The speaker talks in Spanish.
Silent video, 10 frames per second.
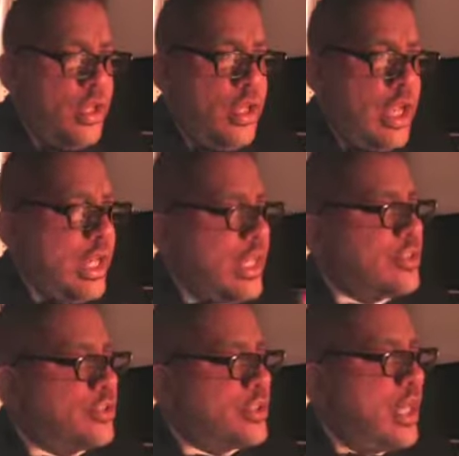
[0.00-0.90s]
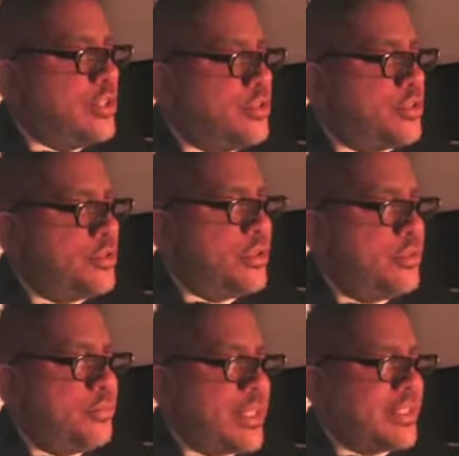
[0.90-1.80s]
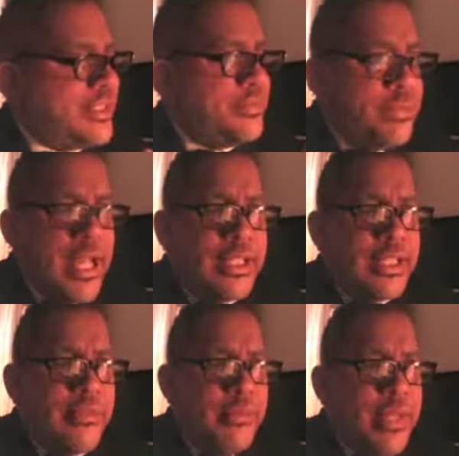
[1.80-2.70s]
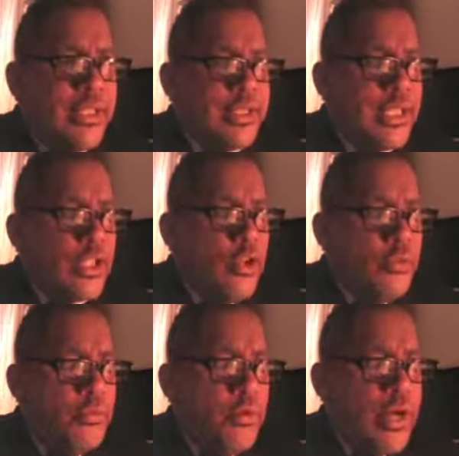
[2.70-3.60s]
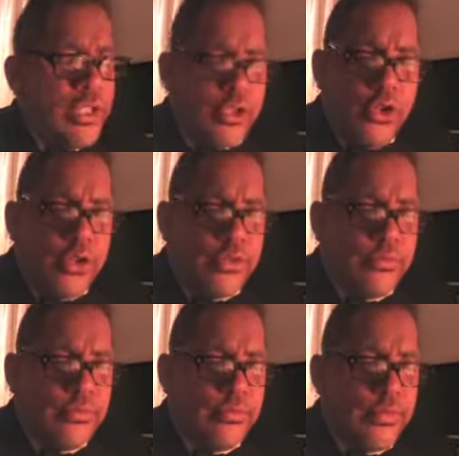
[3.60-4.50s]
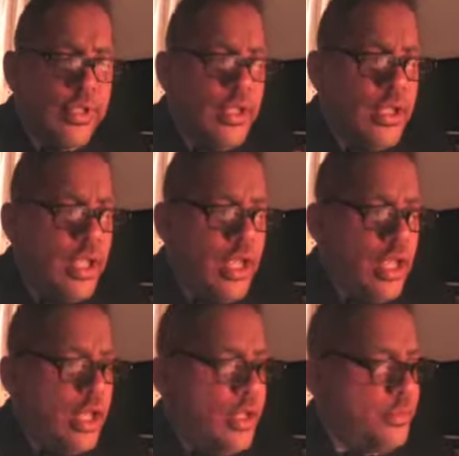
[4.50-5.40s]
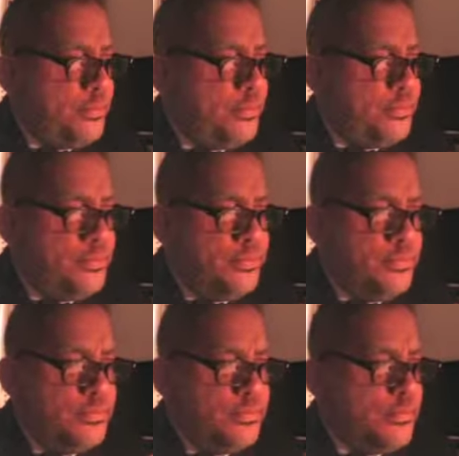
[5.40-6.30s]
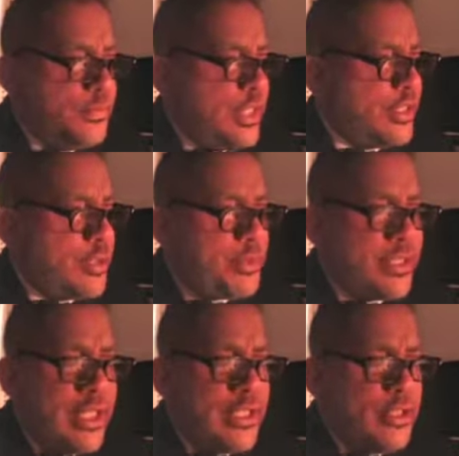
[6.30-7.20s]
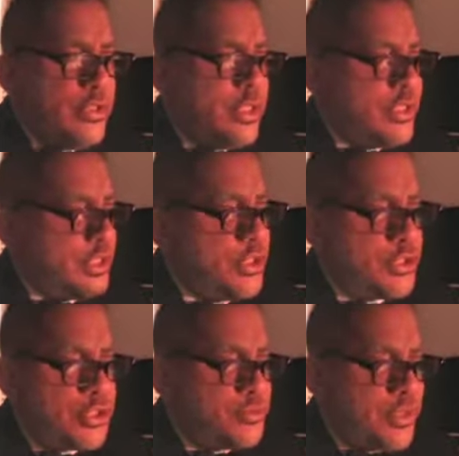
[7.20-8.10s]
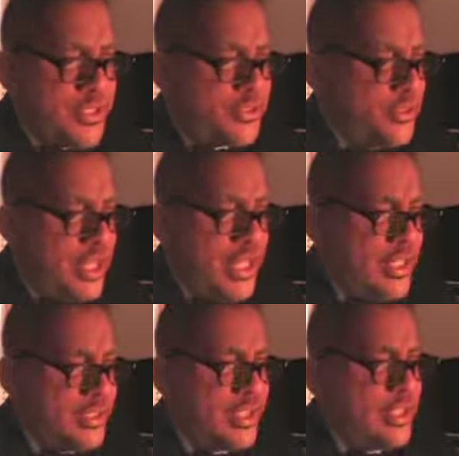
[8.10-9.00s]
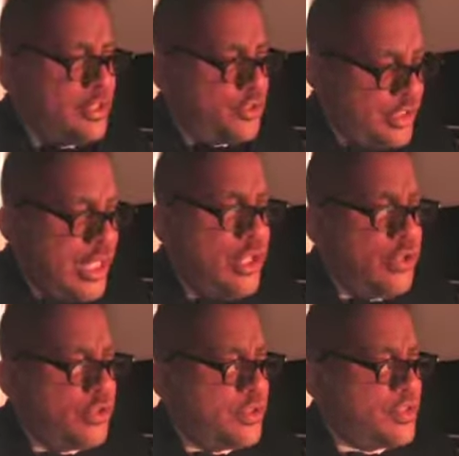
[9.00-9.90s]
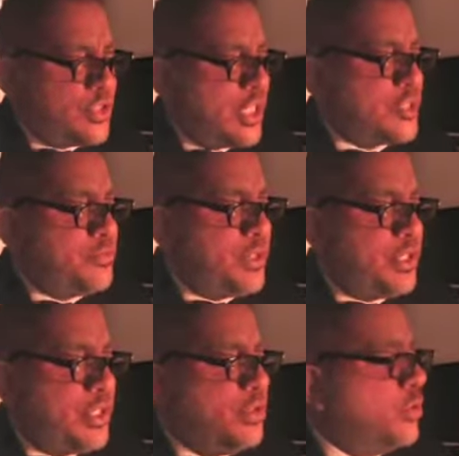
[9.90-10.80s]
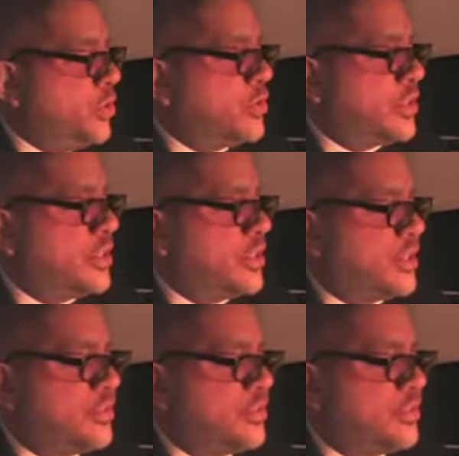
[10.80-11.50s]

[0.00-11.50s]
En esos años participé activamente como actor, eh, interpretando entre otros personajes el de Otelo de Shakespeare y Julio César.